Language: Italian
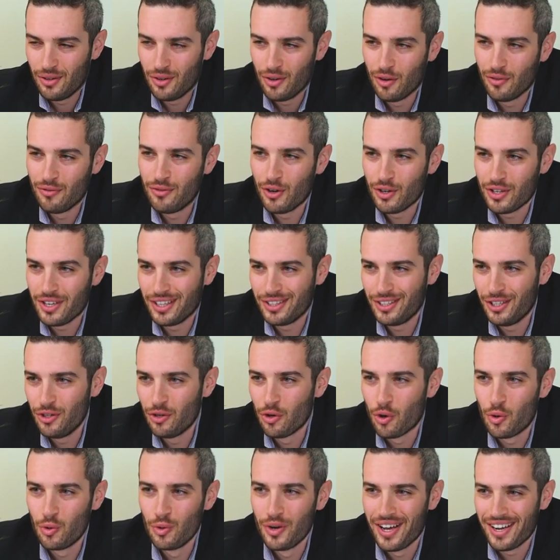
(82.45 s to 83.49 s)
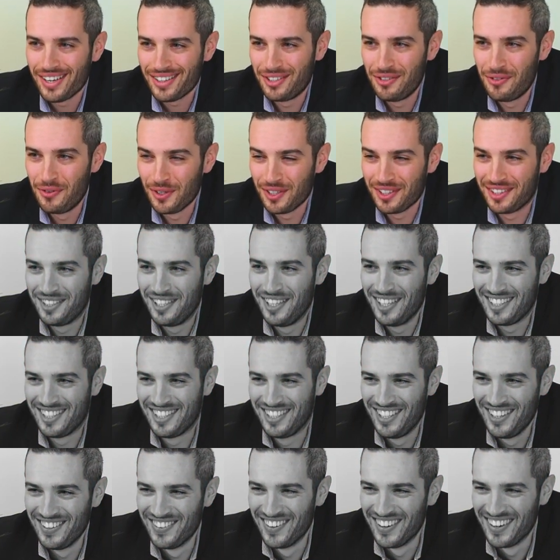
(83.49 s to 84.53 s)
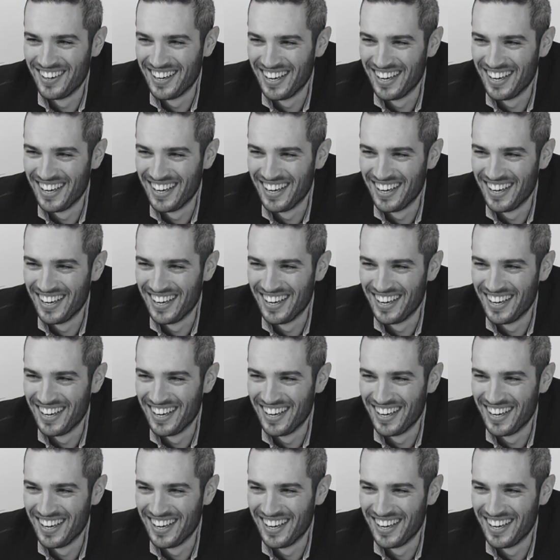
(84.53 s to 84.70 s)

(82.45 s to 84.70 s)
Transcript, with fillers: Ho voglia di inocularti fortissimo.